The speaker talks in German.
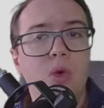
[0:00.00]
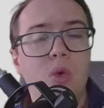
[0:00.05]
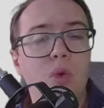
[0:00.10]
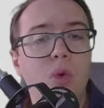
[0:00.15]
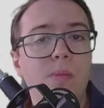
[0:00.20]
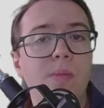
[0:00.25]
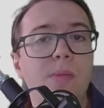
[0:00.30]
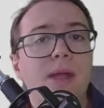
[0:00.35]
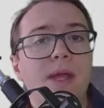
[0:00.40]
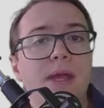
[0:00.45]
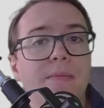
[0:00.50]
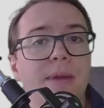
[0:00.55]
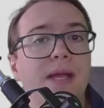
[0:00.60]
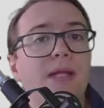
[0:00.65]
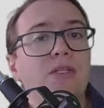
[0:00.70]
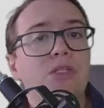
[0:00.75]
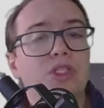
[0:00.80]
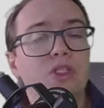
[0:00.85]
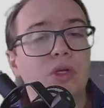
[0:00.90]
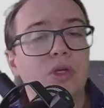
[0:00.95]
um
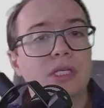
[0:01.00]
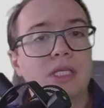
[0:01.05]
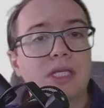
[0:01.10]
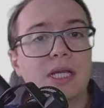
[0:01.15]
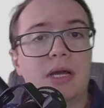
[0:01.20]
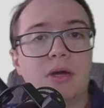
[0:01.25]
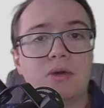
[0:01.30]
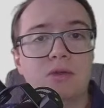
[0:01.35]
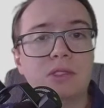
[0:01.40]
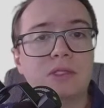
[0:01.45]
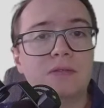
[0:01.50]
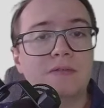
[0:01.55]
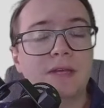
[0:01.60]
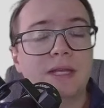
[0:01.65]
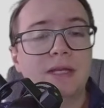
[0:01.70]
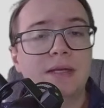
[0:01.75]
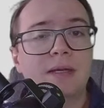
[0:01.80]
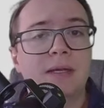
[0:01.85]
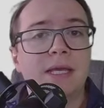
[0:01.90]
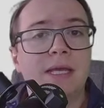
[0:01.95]
praktisch solche
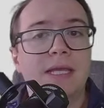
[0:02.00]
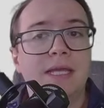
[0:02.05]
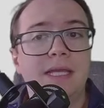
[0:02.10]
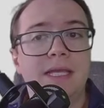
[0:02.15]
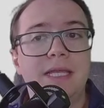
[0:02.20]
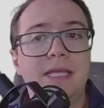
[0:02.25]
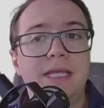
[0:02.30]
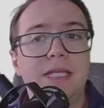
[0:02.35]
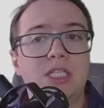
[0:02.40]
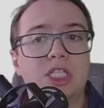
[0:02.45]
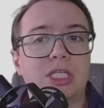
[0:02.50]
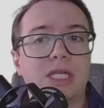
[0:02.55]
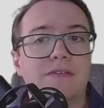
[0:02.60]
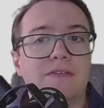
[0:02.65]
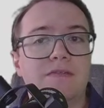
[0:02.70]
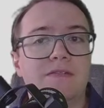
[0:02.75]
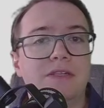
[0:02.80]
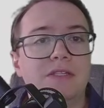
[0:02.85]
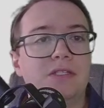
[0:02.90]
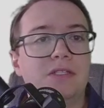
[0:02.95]
Ausfälle nicht
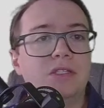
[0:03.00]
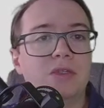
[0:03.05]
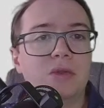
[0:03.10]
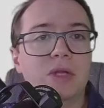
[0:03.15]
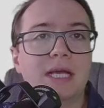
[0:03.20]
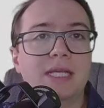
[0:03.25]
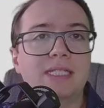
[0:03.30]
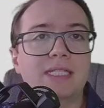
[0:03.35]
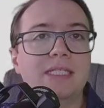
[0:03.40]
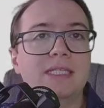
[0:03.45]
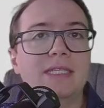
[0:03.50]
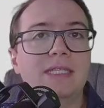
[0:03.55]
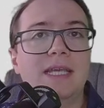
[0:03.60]
stattfinden zu lassen.